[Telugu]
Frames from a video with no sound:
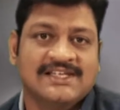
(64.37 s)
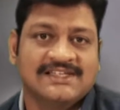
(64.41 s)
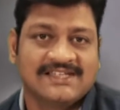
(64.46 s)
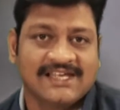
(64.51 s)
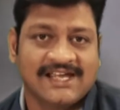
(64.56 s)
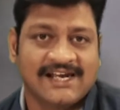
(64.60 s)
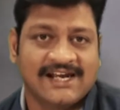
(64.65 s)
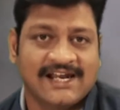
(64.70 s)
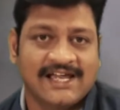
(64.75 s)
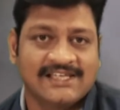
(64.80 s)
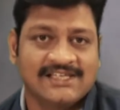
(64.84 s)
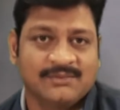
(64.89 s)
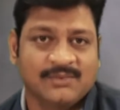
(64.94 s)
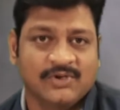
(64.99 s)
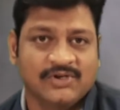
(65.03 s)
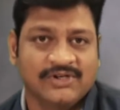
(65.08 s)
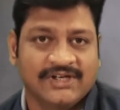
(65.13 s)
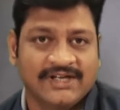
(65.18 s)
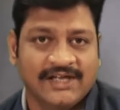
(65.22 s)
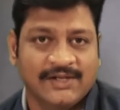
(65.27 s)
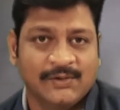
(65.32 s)
సార్
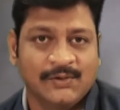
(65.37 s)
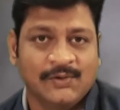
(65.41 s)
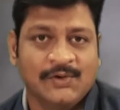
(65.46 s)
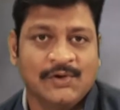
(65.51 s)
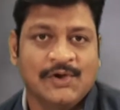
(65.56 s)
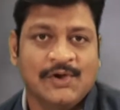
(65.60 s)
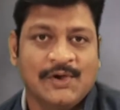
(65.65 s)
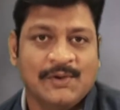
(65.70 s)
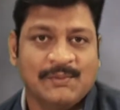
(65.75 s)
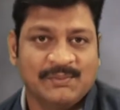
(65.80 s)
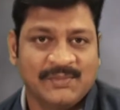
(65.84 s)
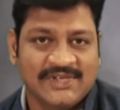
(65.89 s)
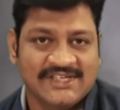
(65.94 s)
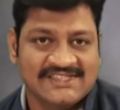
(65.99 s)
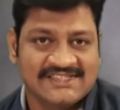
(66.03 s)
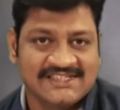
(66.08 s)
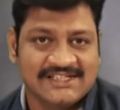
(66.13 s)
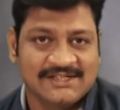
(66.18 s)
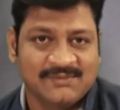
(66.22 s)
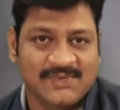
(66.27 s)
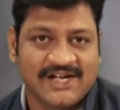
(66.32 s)
రాజమౌళి గారు మీ
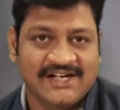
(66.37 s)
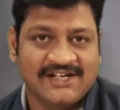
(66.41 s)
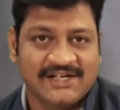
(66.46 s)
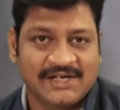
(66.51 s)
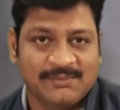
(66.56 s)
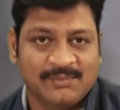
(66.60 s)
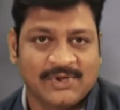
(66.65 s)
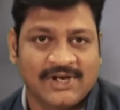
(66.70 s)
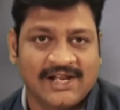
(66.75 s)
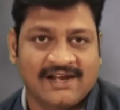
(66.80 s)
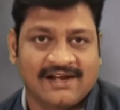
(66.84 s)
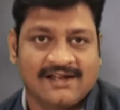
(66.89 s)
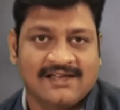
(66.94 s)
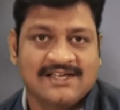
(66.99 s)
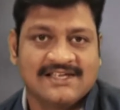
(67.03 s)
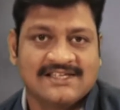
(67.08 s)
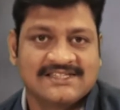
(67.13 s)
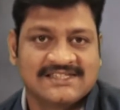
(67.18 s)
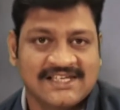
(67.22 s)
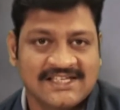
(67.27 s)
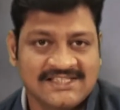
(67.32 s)
సినిమా ట్రిపుల్ ఆర్
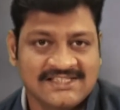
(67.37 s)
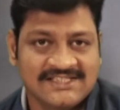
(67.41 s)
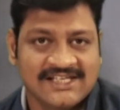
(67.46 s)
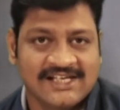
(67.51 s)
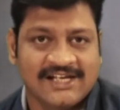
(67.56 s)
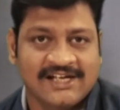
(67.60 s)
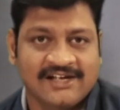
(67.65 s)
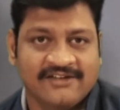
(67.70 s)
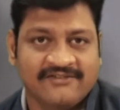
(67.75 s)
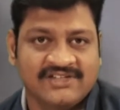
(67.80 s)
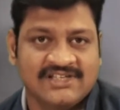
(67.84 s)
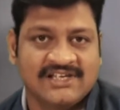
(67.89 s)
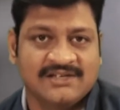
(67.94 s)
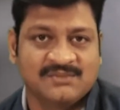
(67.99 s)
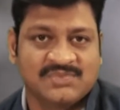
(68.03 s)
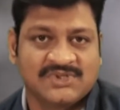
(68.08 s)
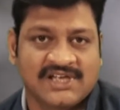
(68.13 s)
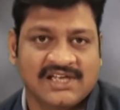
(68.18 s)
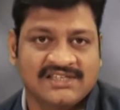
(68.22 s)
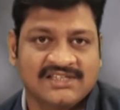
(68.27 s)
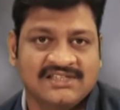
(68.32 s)
సంచలన
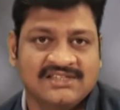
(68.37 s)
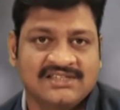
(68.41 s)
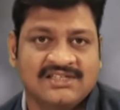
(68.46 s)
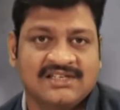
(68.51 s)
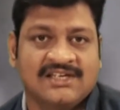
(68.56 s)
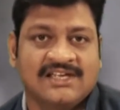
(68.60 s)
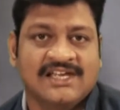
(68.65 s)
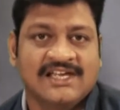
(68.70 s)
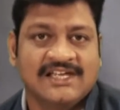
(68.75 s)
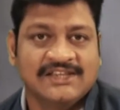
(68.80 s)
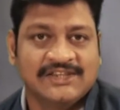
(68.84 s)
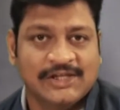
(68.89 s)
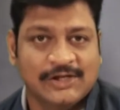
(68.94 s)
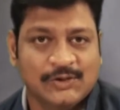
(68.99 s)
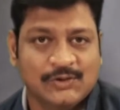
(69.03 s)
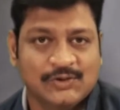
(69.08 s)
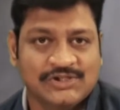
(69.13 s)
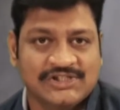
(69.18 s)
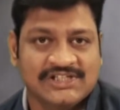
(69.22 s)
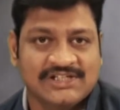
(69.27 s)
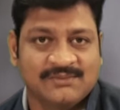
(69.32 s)
విజయం సాధించి
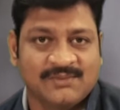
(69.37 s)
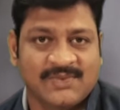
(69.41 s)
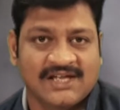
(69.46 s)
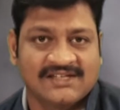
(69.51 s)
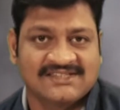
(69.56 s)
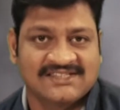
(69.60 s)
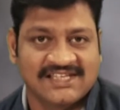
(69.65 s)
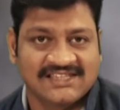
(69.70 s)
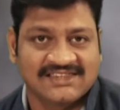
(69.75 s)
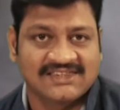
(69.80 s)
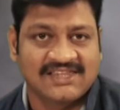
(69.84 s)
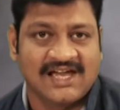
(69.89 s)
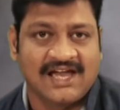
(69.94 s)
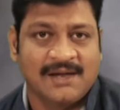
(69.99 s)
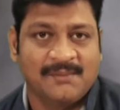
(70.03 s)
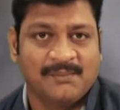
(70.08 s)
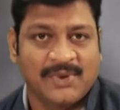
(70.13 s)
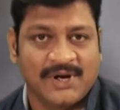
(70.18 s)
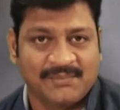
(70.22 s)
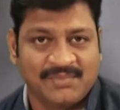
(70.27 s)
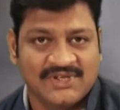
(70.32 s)
తెలుగు సినిమా సత్తా
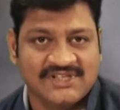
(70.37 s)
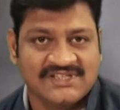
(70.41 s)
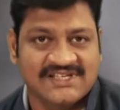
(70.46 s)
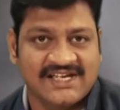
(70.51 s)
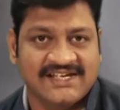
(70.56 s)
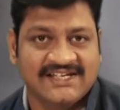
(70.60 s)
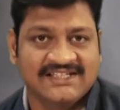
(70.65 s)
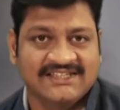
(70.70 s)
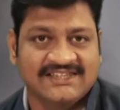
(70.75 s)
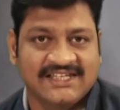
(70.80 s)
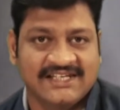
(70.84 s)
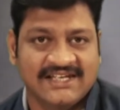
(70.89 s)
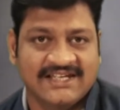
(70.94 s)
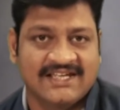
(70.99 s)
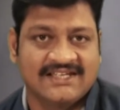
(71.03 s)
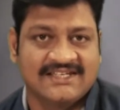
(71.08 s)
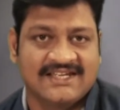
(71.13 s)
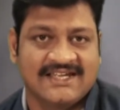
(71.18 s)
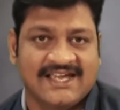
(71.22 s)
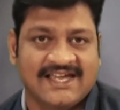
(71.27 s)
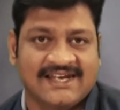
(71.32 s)
ప్రపంచానికి
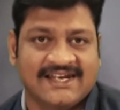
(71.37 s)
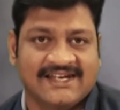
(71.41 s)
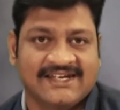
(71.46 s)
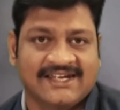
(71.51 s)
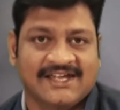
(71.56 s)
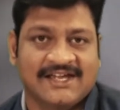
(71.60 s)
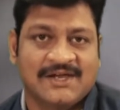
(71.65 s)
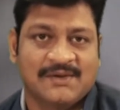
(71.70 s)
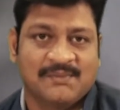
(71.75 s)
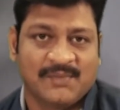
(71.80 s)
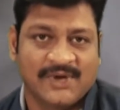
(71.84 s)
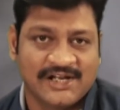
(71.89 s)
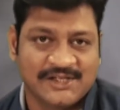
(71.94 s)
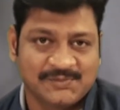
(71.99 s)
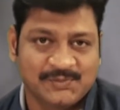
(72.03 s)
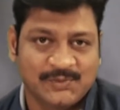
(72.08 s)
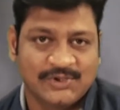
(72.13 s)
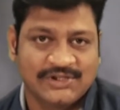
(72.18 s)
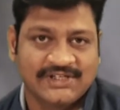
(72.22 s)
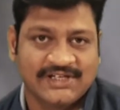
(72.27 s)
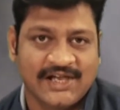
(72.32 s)
తెలియజేయాలని
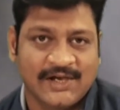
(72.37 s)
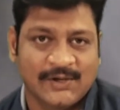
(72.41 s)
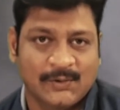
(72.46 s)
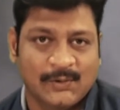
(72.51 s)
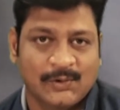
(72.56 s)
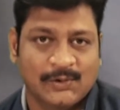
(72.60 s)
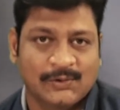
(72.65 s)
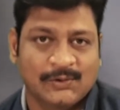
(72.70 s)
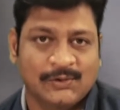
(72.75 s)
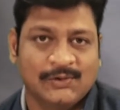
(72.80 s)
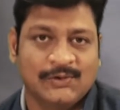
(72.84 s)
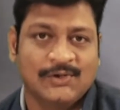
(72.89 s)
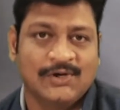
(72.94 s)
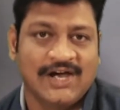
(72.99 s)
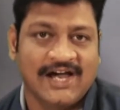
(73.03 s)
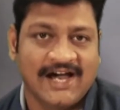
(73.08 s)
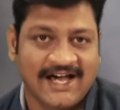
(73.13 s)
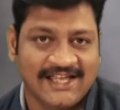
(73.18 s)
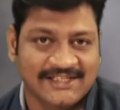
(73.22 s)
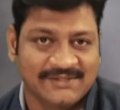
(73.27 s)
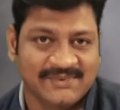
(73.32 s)
మనస్ఫూర్తిగా కోరుకుంటూ
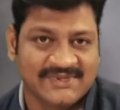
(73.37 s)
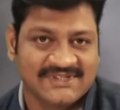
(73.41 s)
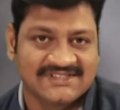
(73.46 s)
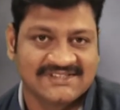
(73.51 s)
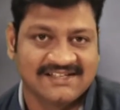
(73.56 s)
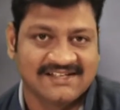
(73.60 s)
ఆల్ ది బెస్ట్